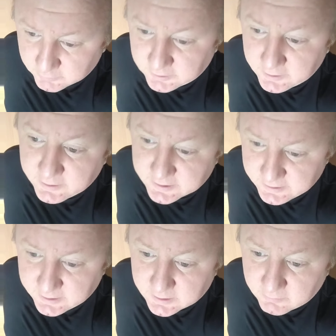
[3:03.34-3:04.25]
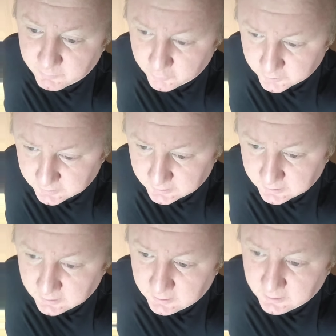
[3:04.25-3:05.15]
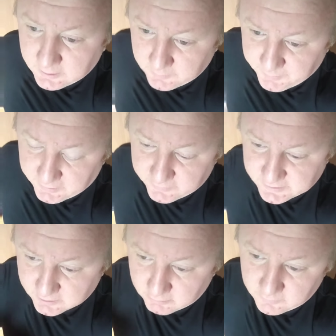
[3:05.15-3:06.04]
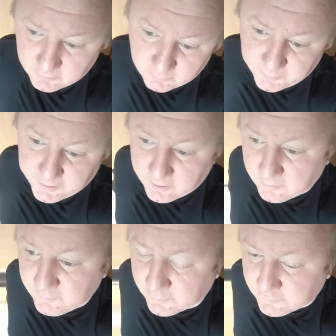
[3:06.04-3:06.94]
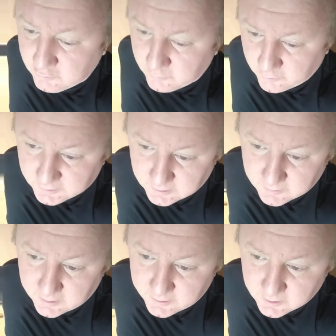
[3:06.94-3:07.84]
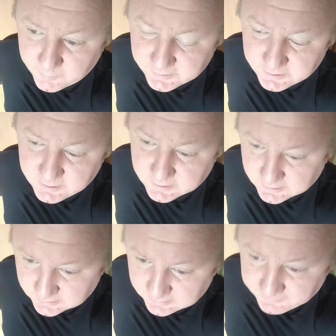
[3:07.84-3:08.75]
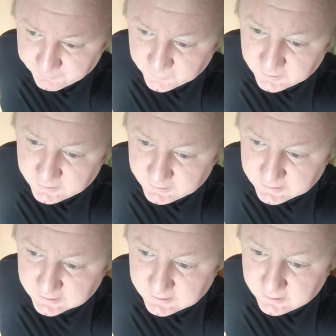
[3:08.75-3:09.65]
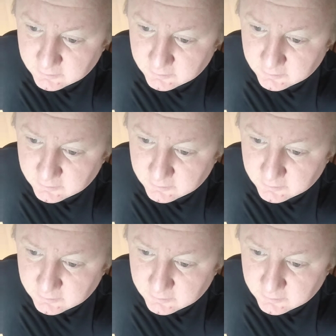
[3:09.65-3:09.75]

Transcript: Вот они нашли этого Путина, и первый закон он принял, внес в Думу, это гарантии президента и так далее.